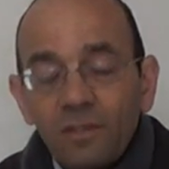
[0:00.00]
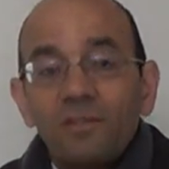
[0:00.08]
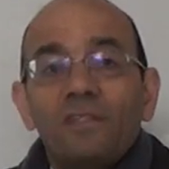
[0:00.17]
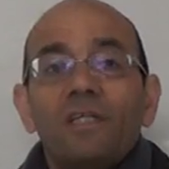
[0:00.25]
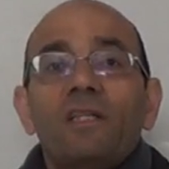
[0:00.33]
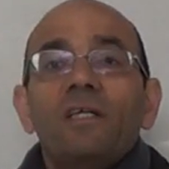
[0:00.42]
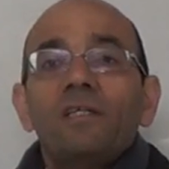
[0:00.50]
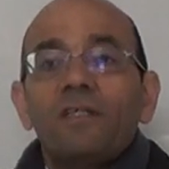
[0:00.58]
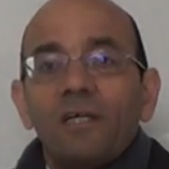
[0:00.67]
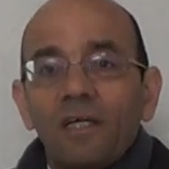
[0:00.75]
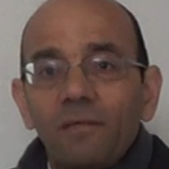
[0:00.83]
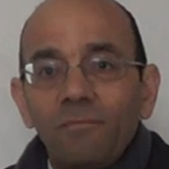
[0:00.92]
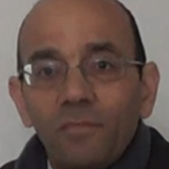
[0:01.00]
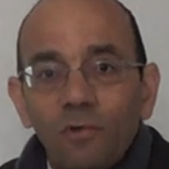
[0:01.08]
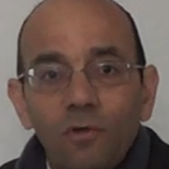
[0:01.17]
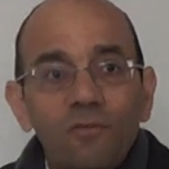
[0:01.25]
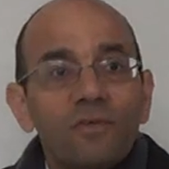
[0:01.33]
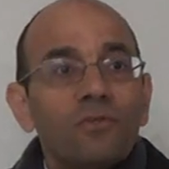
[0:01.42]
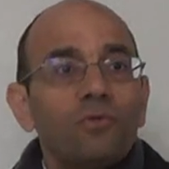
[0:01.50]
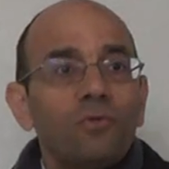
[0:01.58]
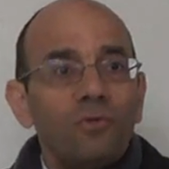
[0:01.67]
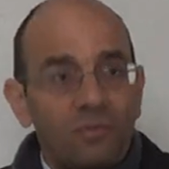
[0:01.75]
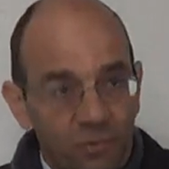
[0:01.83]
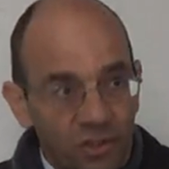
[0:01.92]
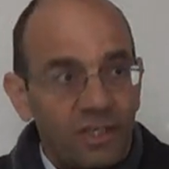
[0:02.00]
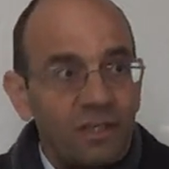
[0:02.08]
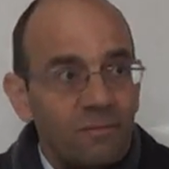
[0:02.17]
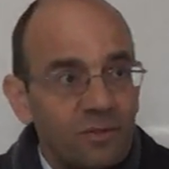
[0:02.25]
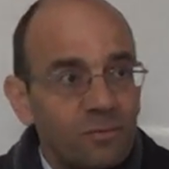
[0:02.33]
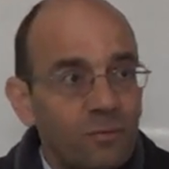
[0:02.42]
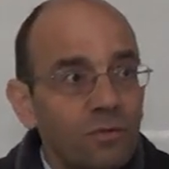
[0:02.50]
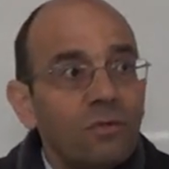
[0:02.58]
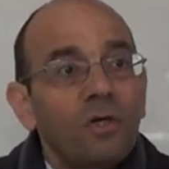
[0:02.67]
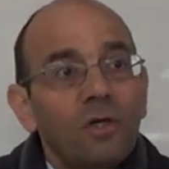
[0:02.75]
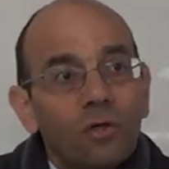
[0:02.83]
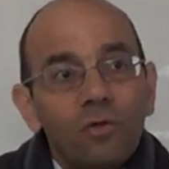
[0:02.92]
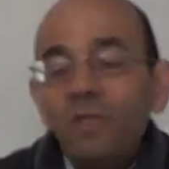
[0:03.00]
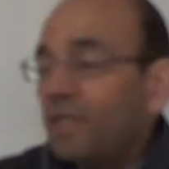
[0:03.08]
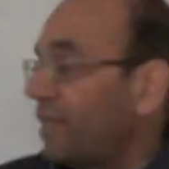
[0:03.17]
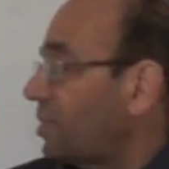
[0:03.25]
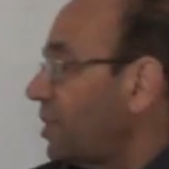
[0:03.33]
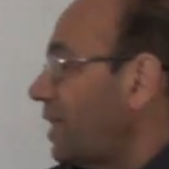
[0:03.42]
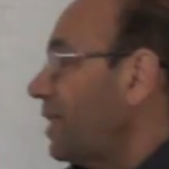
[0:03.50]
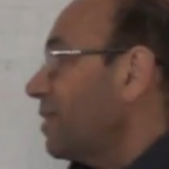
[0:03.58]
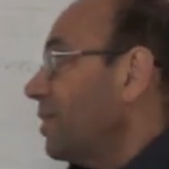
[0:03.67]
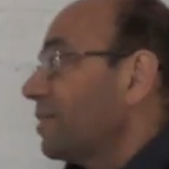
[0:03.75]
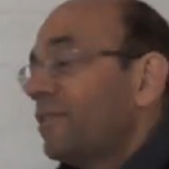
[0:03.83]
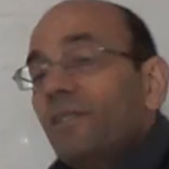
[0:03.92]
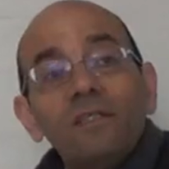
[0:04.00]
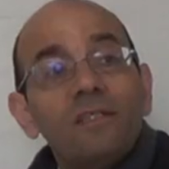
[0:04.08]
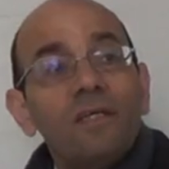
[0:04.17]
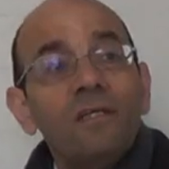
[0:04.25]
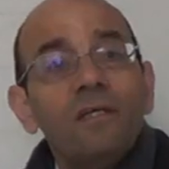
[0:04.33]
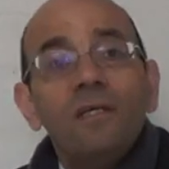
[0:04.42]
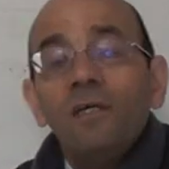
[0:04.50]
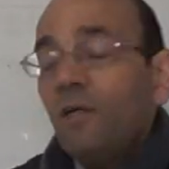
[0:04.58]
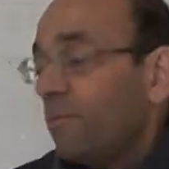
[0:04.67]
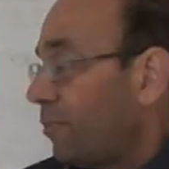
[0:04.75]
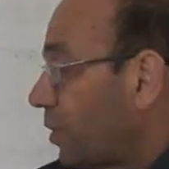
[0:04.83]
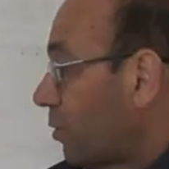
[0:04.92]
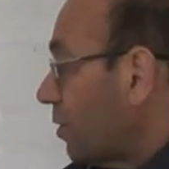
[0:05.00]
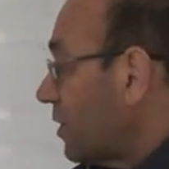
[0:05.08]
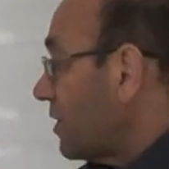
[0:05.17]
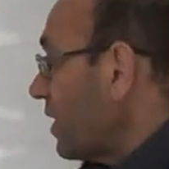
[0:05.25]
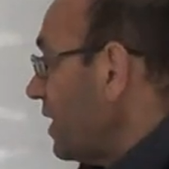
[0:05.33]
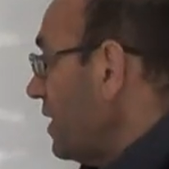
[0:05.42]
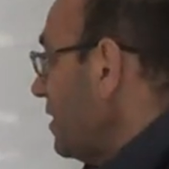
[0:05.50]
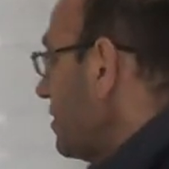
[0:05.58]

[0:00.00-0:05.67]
سيتلينج تايم اوفر شوت مش هيك مزبوط كل الاشياء هاي رح تصير عندنا من هون اذا خلينا